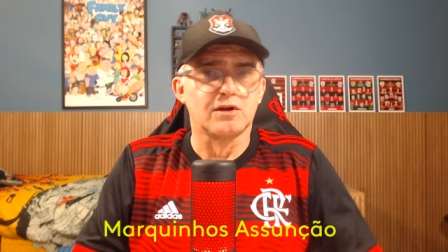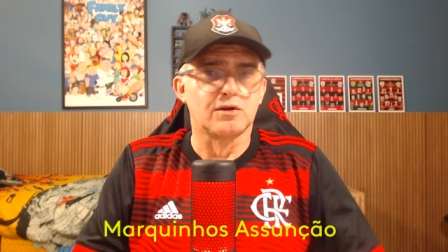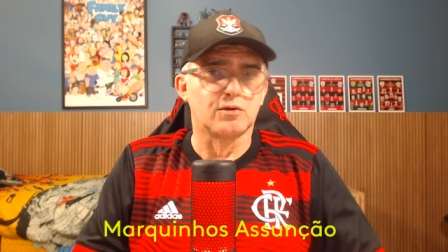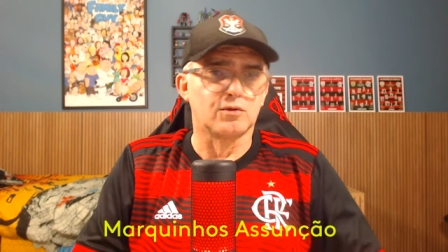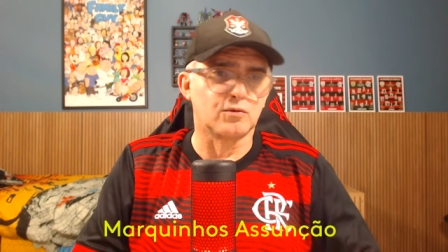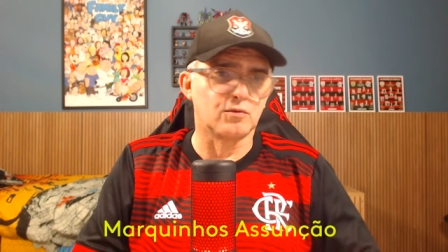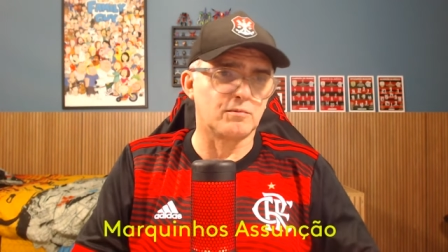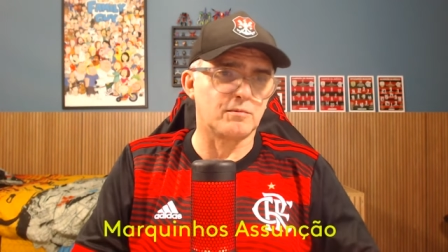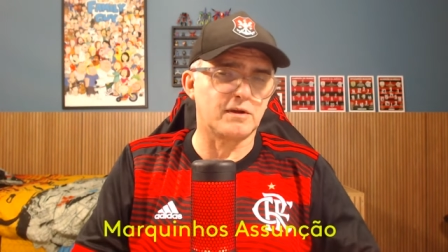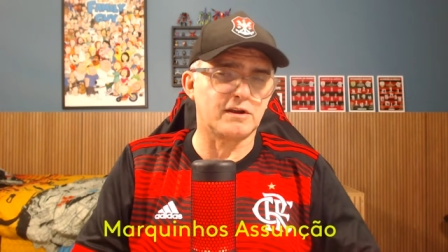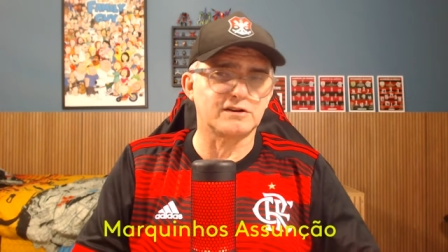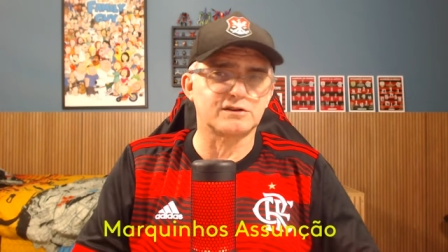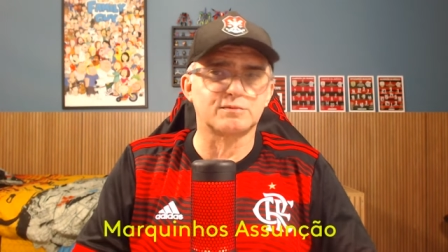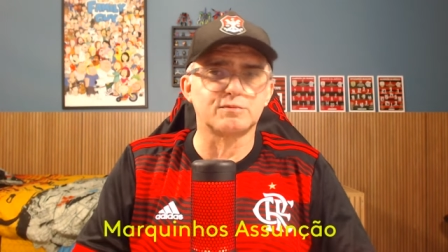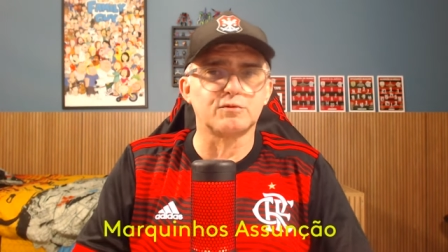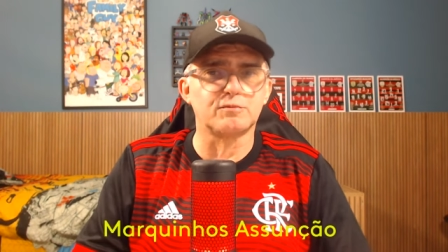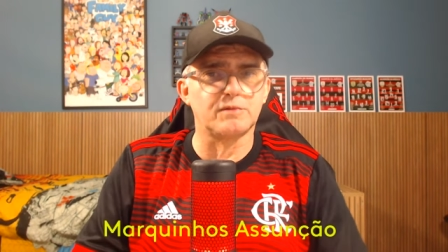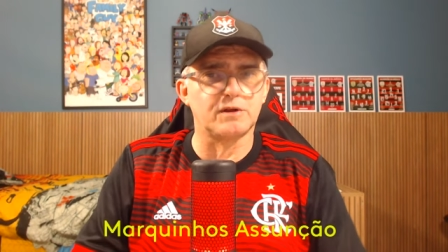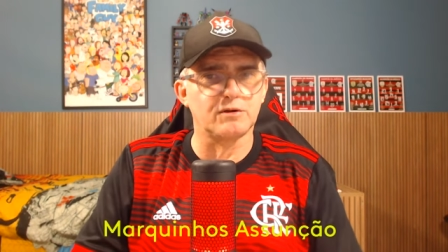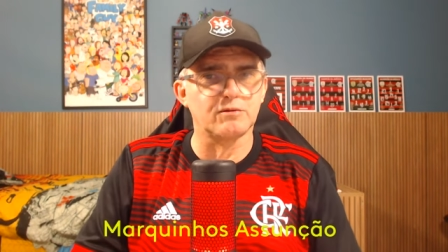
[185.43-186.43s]
no
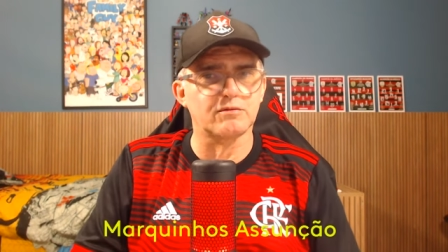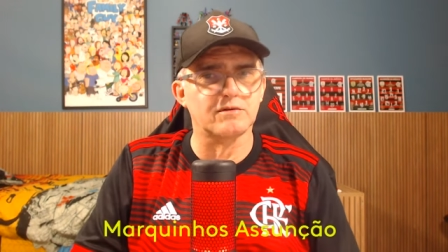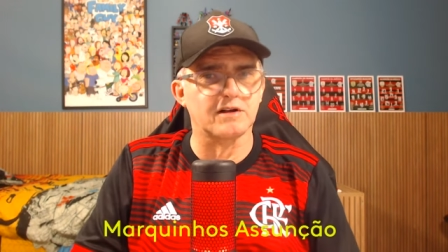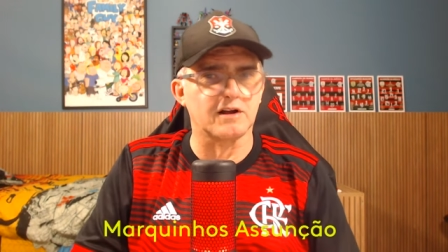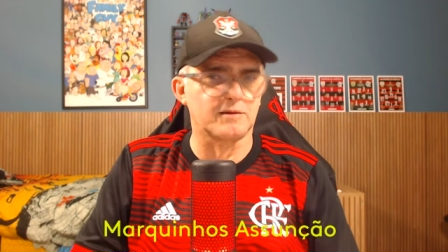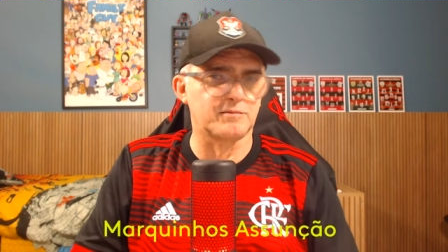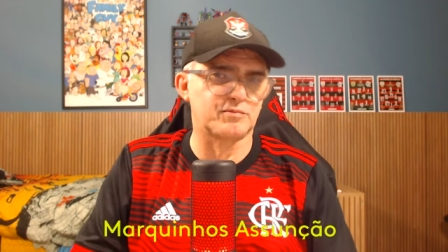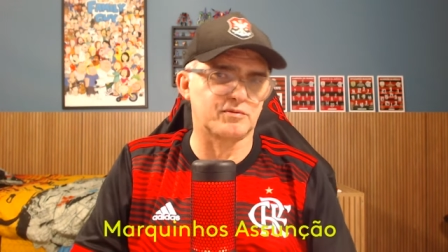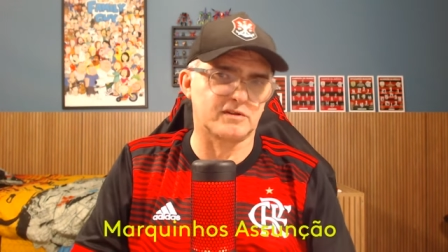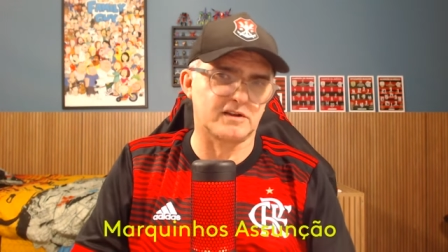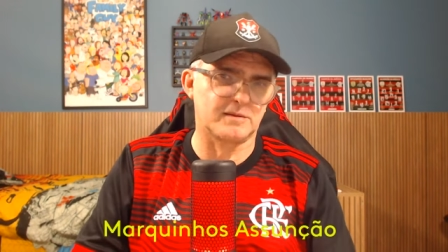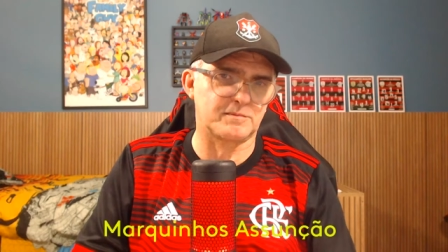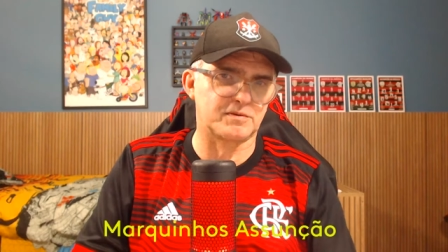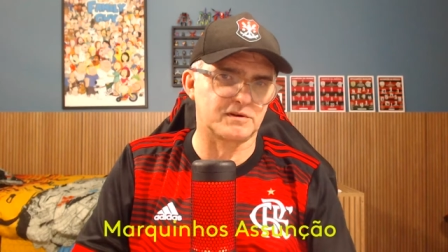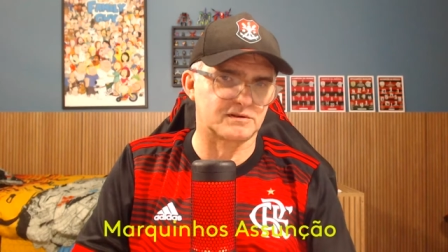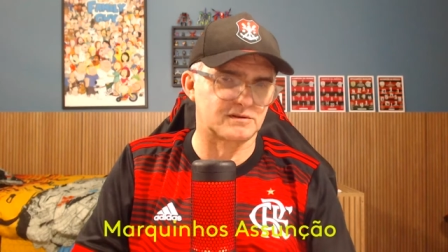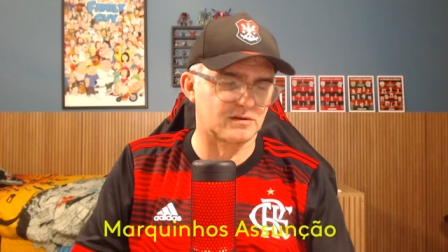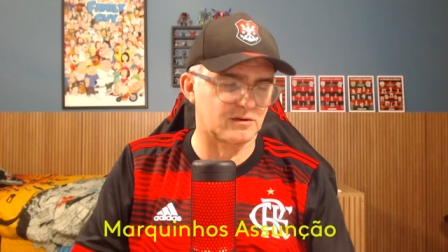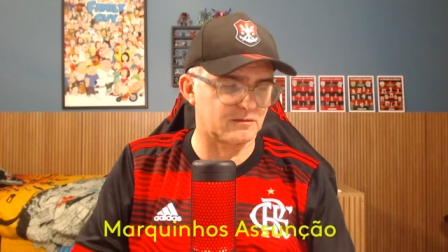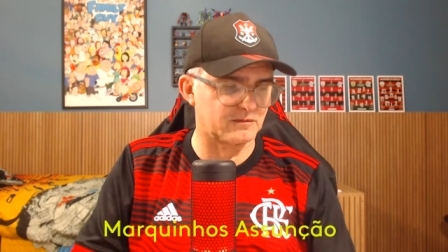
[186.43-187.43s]
mesmo meio campo, né,
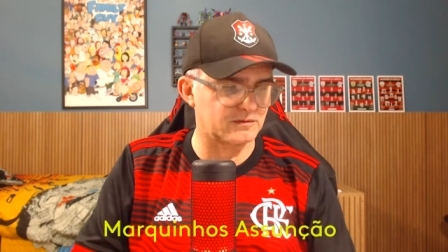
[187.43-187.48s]
pessoal?